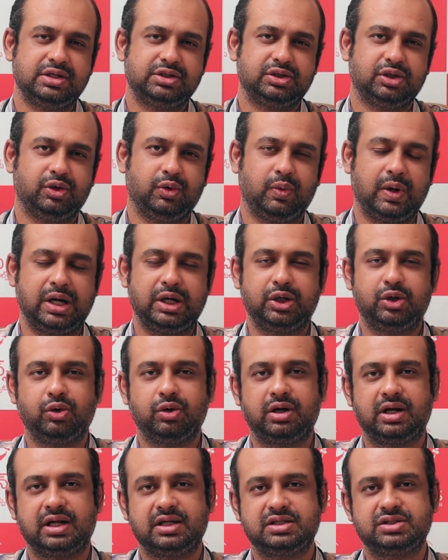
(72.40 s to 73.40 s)
సో వన్ టూ
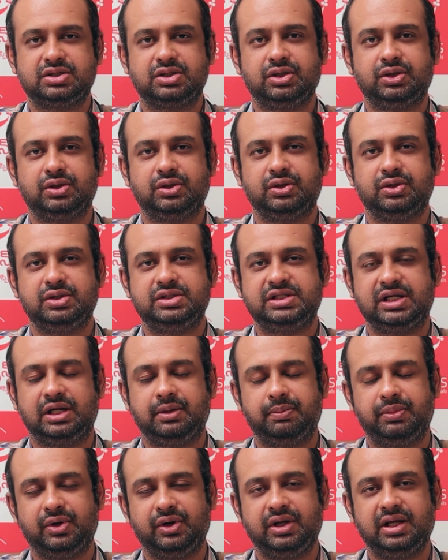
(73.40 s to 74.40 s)
డ్రగ్స్తో
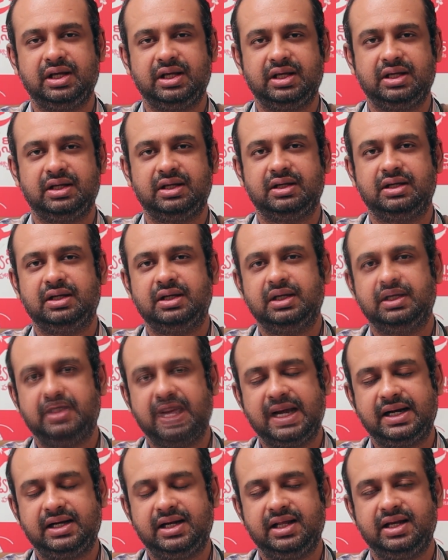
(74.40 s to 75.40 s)
చనిపోయే
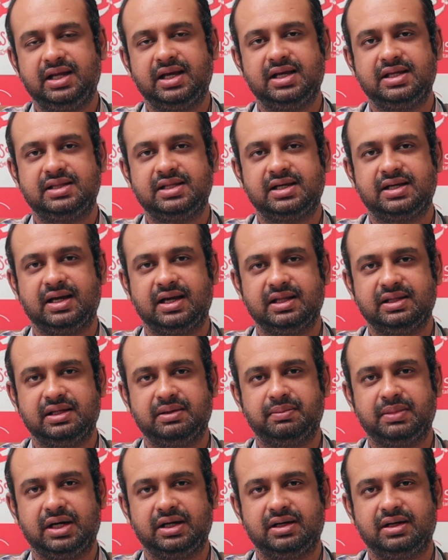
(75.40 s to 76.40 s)
బ్యాక్టీరియా అయితే
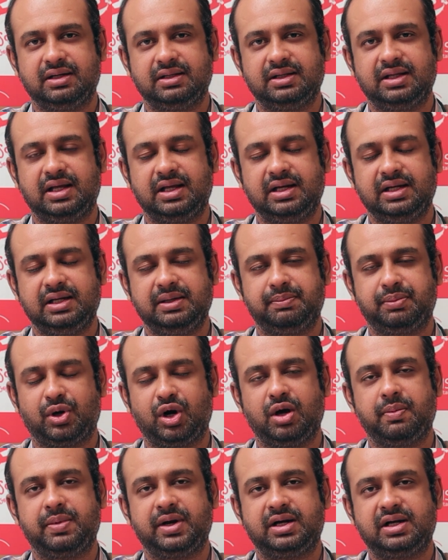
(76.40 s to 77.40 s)
కాదనమాట దాని
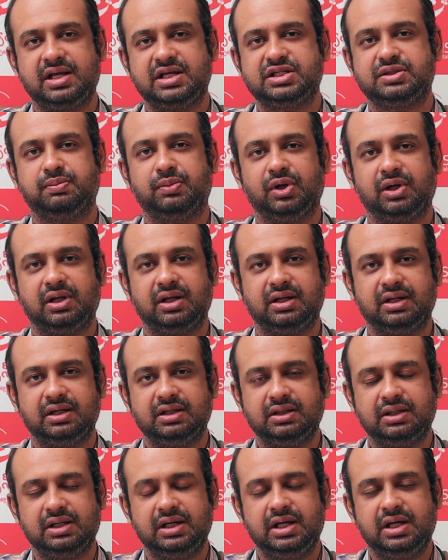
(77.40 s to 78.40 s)
ప్రాపర్టీస్ వలన
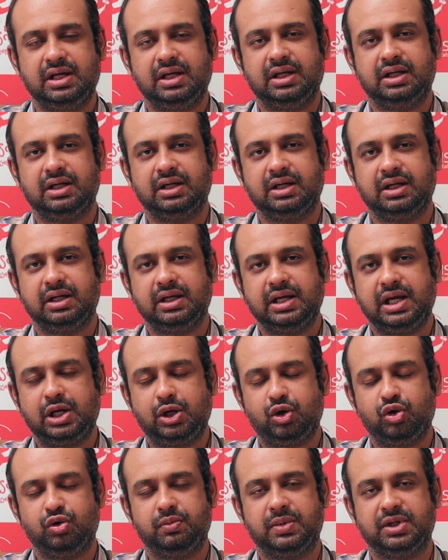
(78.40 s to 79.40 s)

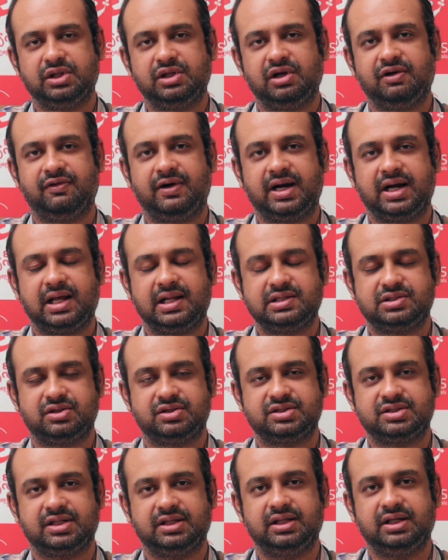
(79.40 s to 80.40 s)
ఎక్కువ మందులు వాడాల్సి
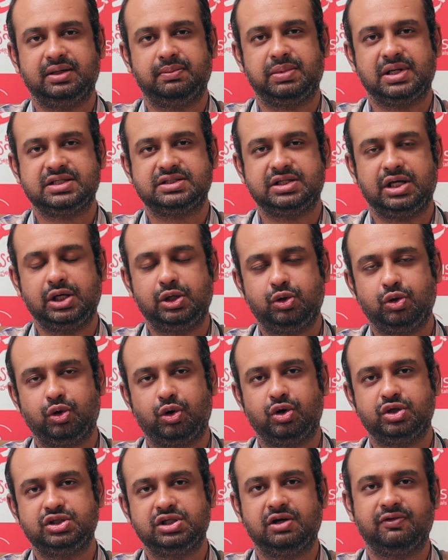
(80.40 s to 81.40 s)
వస్తుంది ప్లస్ ఎక్కువ
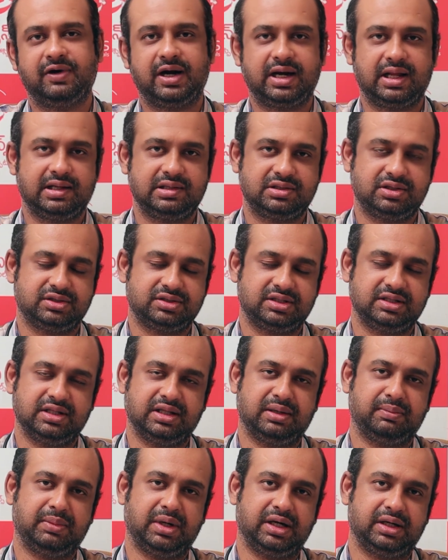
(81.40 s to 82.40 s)
రోజులు వాడాల్సి
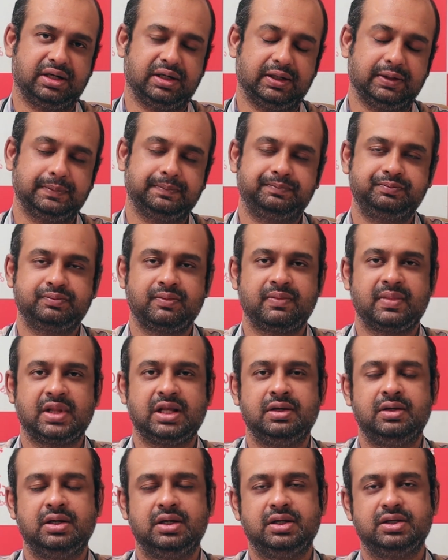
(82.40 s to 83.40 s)
వస్తుంది అనమాట
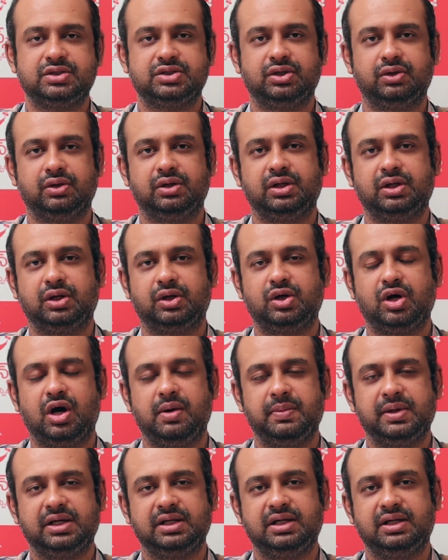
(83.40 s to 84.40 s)
సో
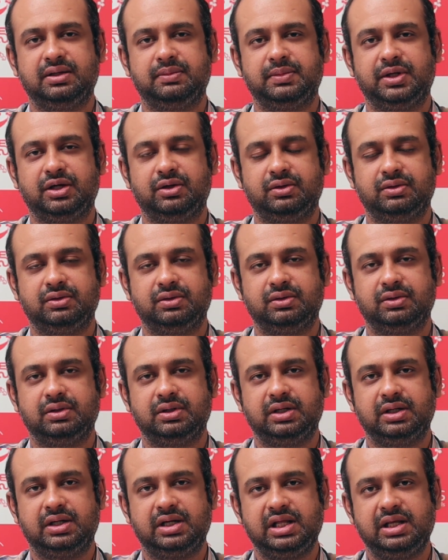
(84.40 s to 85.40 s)
కామన్గా మనం
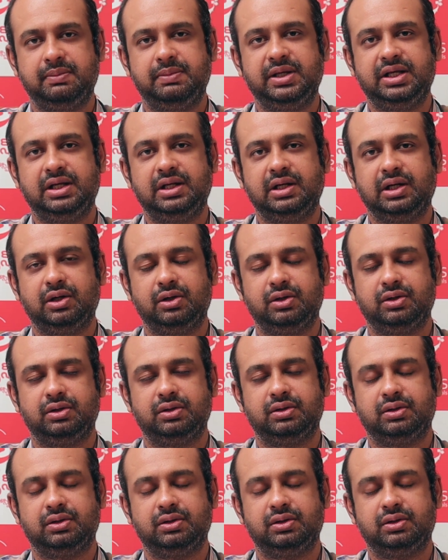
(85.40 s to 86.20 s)
టీబీలో